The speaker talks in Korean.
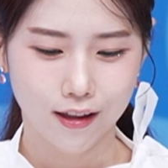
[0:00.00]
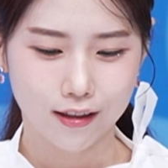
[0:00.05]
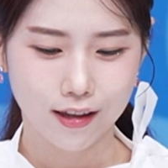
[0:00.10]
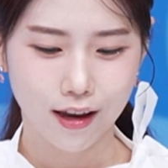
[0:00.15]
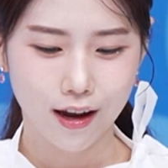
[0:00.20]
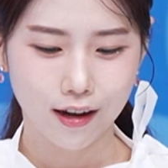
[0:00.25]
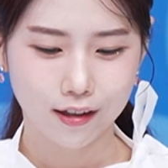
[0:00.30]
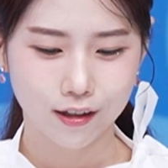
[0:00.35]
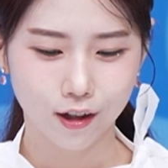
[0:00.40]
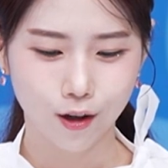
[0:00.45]

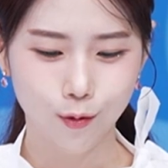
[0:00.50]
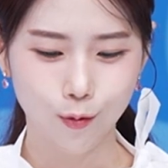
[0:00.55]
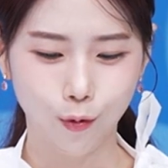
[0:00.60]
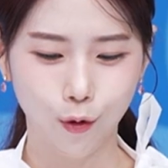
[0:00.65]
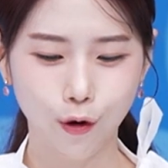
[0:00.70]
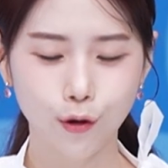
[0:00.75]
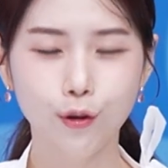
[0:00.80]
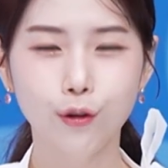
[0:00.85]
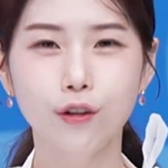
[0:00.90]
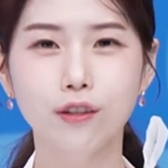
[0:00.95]
자, 그럼
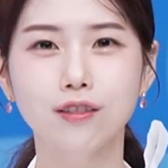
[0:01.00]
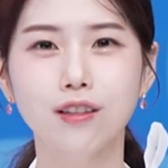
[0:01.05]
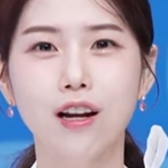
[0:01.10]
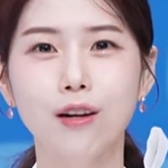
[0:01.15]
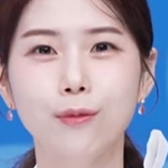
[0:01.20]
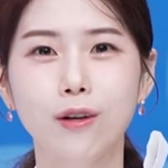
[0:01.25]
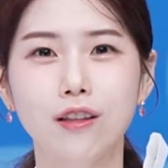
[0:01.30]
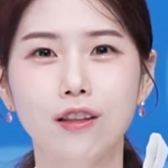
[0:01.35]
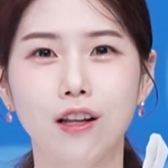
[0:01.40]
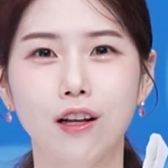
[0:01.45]
월요일
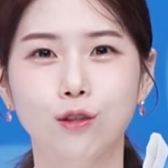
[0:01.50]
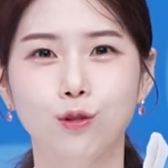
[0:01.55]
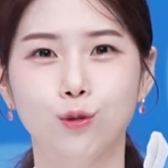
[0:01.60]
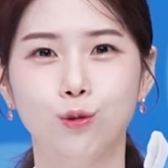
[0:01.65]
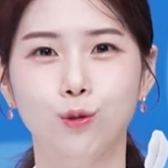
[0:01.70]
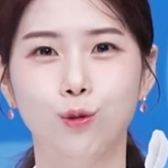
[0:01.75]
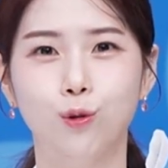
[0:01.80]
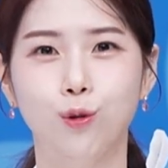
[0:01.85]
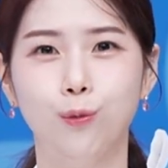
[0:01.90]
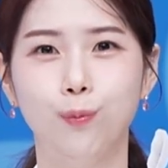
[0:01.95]

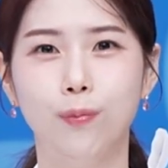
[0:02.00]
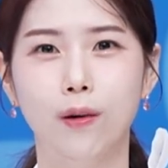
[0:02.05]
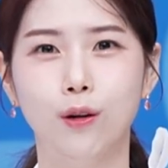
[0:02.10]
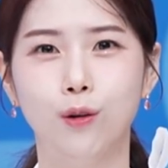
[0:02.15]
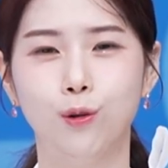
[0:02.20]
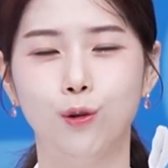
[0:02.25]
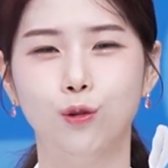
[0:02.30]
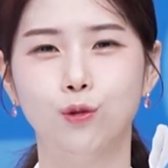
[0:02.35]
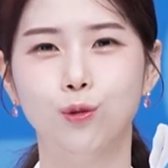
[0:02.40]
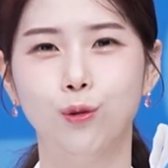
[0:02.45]
살만나주도
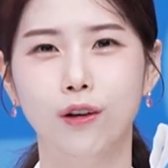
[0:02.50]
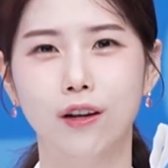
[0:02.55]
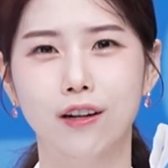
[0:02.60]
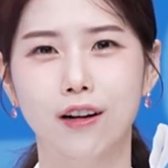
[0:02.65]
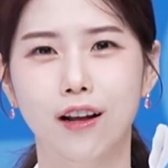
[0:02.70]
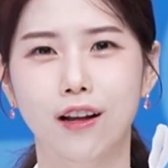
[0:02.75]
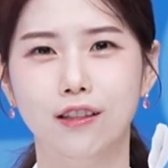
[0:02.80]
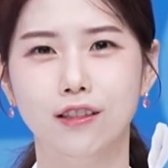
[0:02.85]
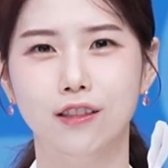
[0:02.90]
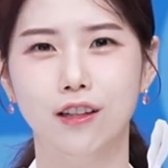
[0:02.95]
곧바로
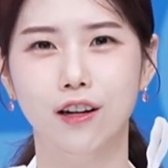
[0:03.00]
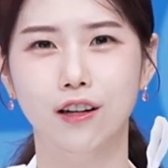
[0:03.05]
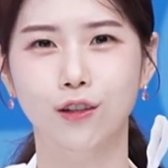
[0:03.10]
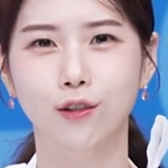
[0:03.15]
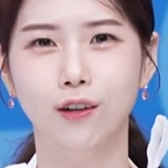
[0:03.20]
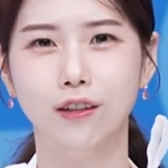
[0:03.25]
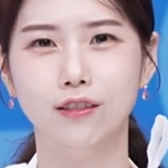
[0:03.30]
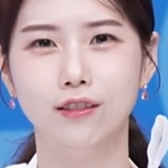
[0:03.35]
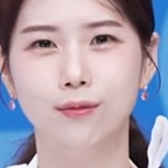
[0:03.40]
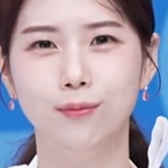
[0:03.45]
소개를 해드려야 할
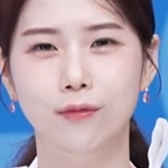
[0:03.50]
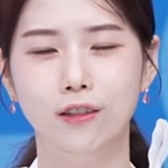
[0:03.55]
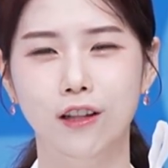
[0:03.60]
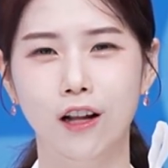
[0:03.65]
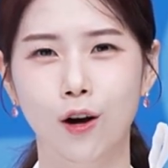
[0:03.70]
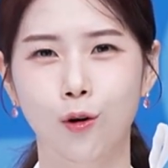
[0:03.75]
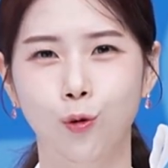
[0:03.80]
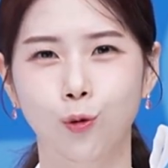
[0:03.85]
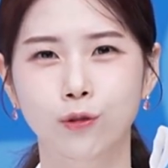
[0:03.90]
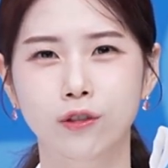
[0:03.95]
것
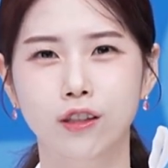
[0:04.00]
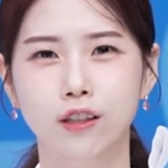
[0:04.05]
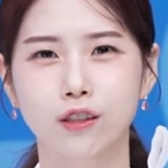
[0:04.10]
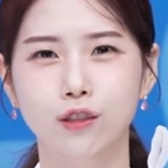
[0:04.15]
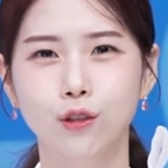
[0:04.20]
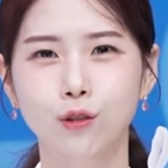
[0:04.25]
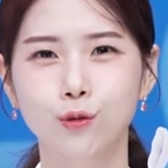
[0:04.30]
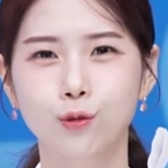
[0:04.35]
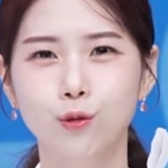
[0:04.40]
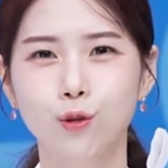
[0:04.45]
같습니다. 오늘의
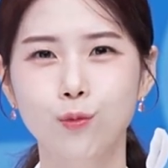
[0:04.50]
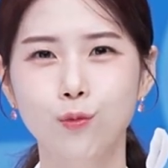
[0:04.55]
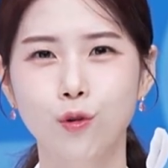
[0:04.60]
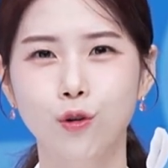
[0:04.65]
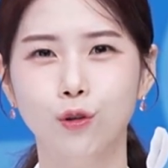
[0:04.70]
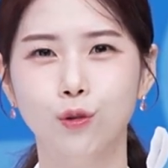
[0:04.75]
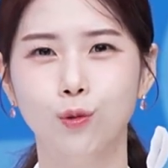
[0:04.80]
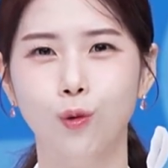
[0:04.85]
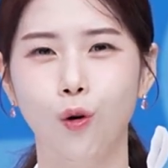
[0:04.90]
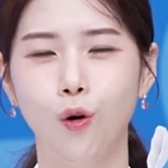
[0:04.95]
첫
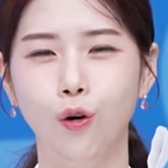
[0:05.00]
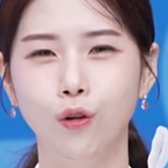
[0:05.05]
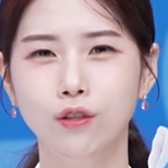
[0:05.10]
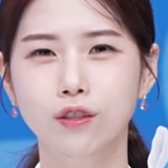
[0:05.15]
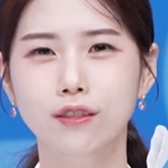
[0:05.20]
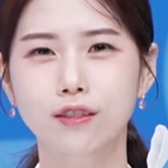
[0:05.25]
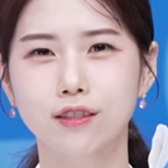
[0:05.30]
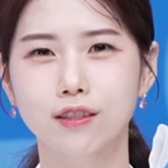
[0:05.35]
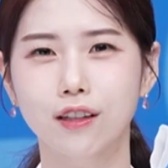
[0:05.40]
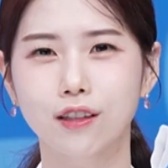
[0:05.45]
종목은 또
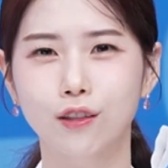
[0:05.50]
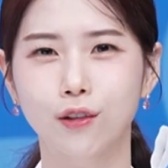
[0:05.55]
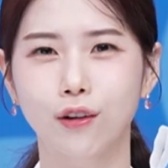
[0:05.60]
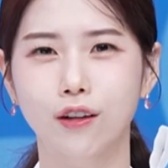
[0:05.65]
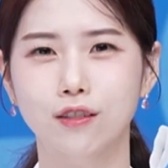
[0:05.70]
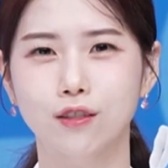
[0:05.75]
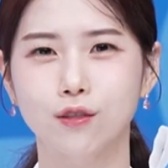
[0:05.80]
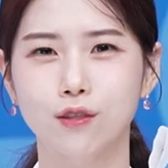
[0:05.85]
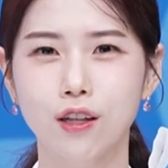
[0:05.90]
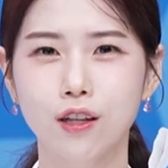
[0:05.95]
어느
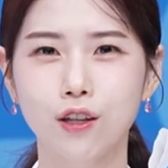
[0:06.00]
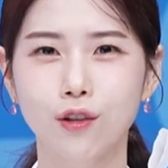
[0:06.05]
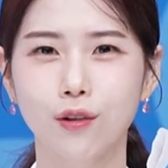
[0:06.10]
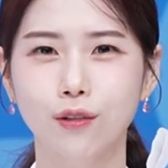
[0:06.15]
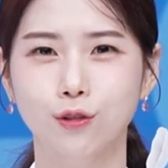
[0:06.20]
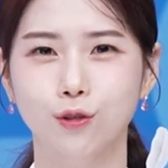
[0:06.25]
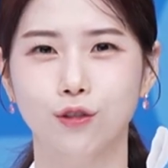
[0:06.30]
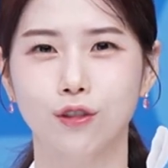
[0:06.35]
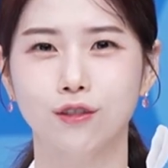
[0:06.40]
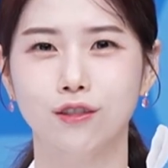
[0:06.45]
섹터에서
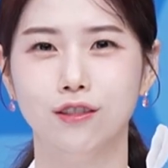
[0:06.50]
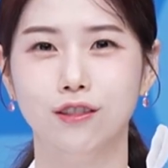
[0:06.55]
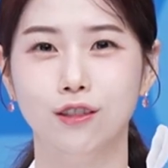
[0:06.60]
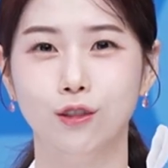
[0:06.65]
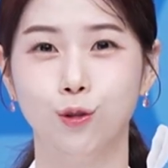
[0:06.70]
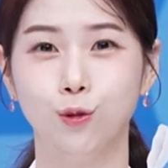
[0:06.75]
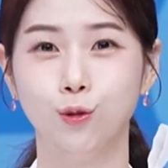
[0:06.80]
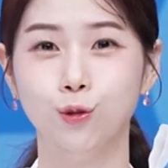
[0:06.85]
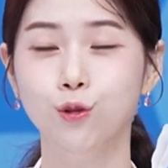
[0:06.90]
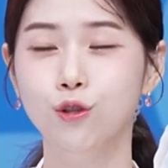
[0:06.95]

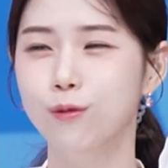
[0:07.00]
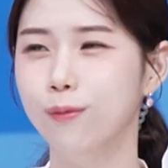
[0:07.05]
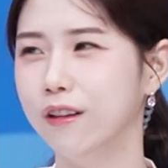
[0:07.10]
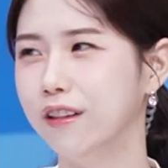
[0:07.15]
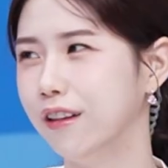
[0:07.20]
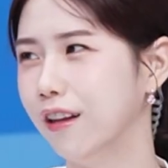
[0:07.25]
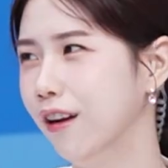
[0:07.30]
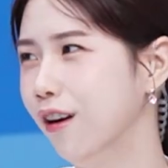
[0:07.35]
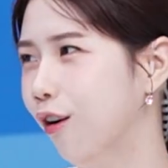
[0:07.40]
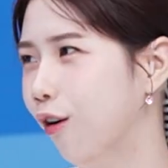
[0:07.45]
챙겨주셨을지도
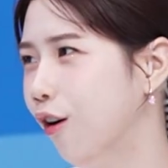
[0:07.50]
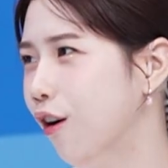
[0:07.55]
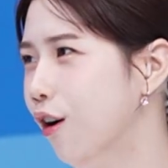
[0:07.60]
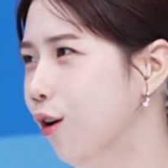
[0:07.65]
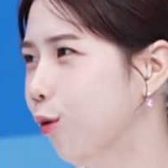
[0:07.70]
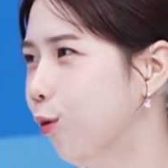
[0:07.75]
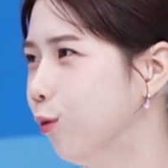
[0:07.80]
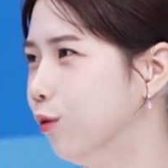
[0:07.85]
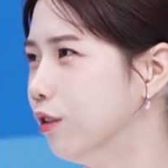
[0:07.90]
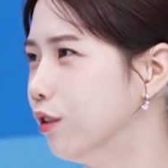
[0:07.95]
궁금한데요.
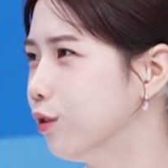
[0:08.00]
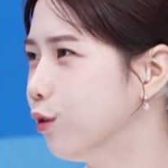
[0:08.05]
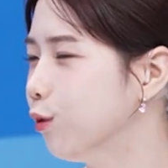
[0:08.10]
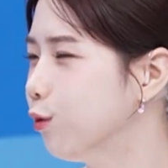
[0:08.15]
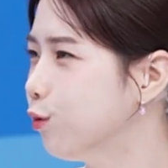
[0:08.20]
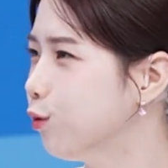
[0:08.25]
오늘 첫